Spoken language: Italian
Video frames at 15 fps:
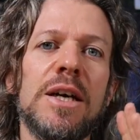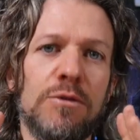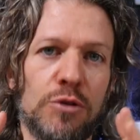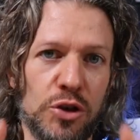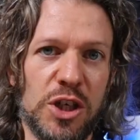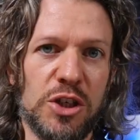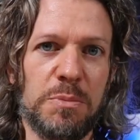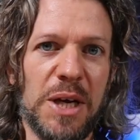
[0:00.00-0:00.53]
Vi
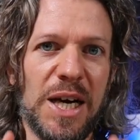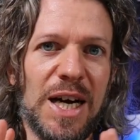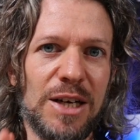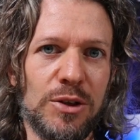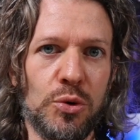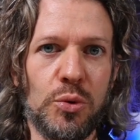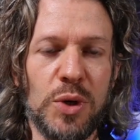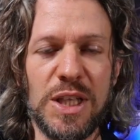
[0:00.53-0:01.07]
ho già
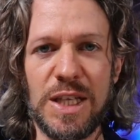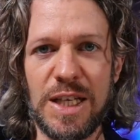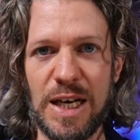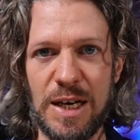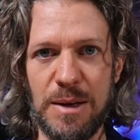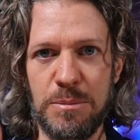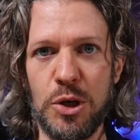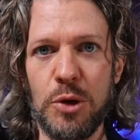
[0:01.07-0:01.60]
spiegato quindi
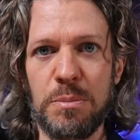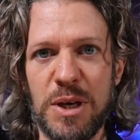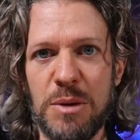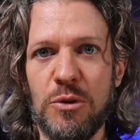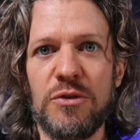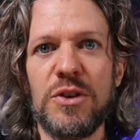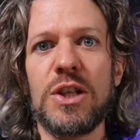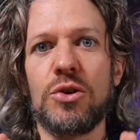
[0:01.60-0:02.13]
nel mio
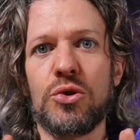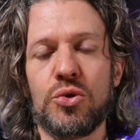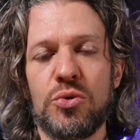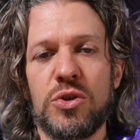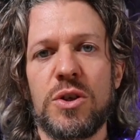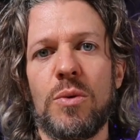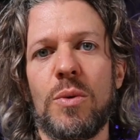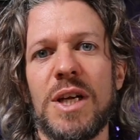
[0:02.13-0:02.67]
primo video sul
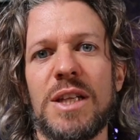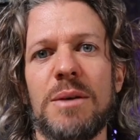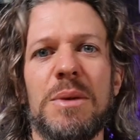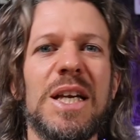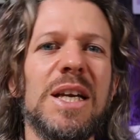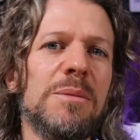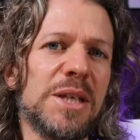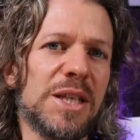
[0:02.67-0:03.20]
50
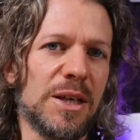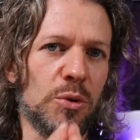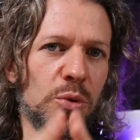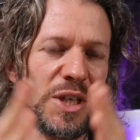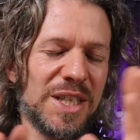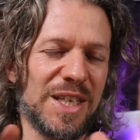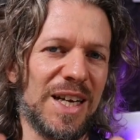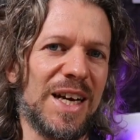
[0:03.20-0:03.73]
mm
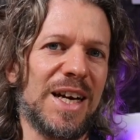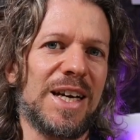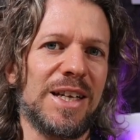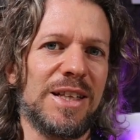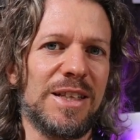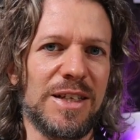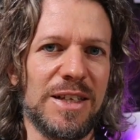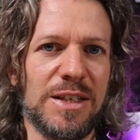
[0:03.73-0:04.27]
queste
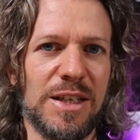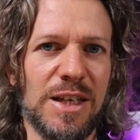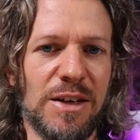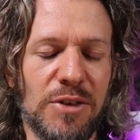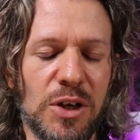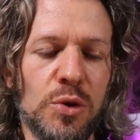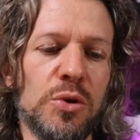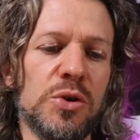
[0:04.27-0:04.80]
caratteristiche
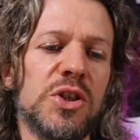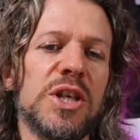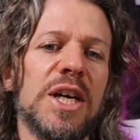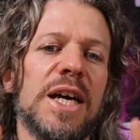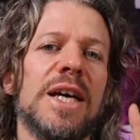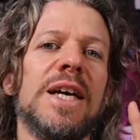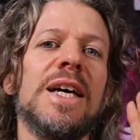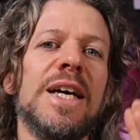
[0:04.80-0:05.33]
veloci
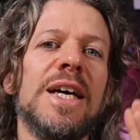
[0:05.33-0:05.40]
e